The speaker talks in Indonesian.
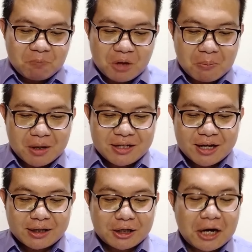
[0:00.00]

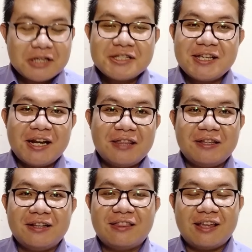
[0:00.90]
namanya Crazy
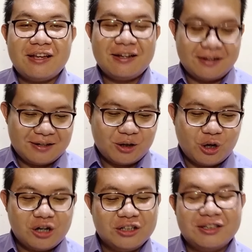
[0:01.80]
Little Thing
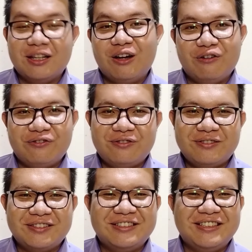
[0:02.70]
Called Love.
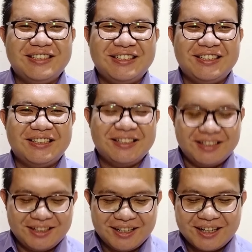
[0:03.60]
Uwe,
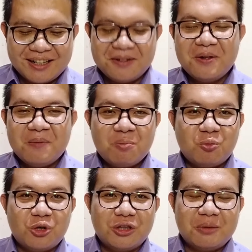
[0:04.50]
ya
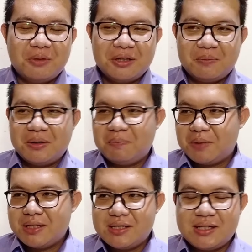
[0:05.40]
buat teman-teman
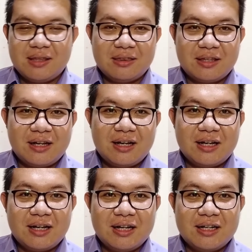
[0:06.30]

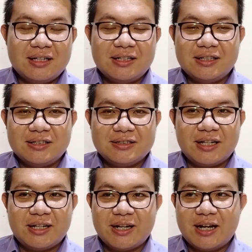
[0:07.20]
pecinta
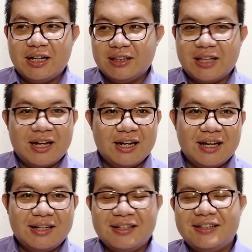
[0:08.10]
serial
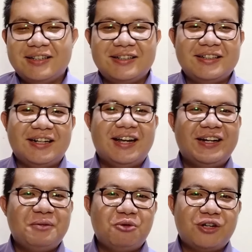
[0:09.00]
Thailand Nah
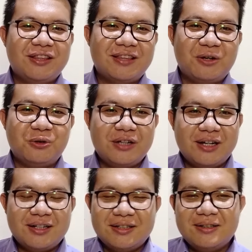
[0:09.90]
ini mungkin tahu
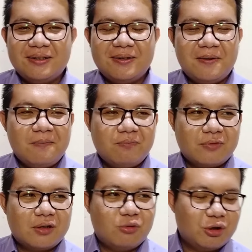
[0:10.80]
ya.
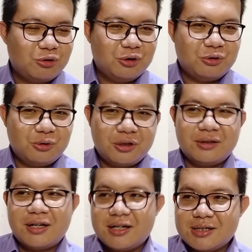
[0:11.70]
Waktu itu
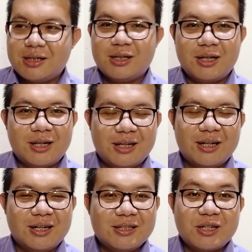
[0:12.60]
kita seneng
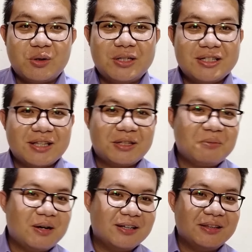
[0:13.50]
gara-gara ceweknya cantik
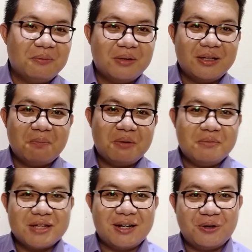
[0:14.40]
banget namanya
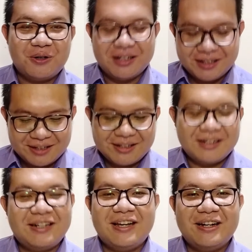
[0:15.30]
Pim Canok ya.
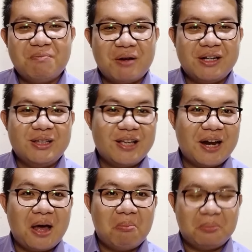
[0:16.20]
Dia dipanggilnya
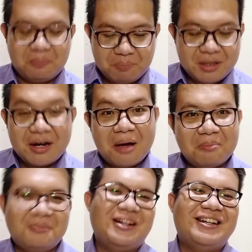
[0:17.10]
Nam,
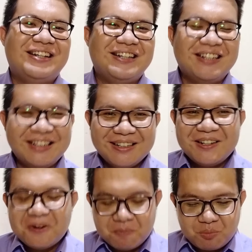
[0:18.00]
Pinam. Nah ya
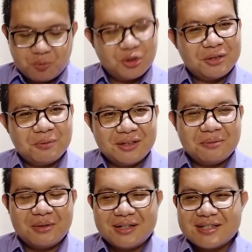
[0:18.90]
buat
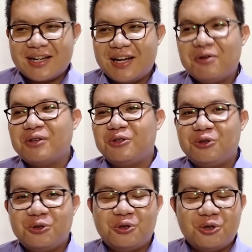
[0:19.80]
teman-teman saya waktu
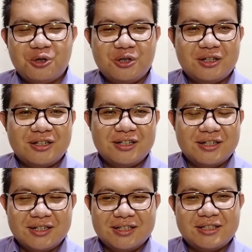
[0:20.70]
itu cewek
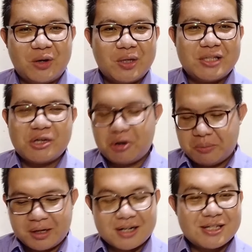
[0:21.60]
eh, cewek-cewek
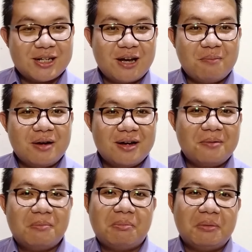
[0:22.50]
mereka seneng sama
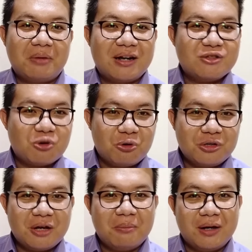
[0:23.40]
pemeran
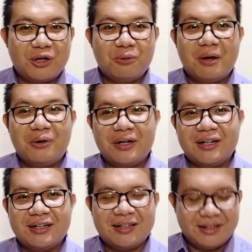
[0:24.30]
cowoknya Mario
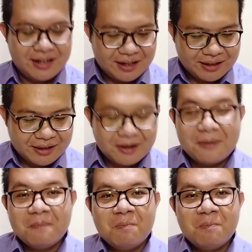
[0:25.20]
Maurer. Nah ya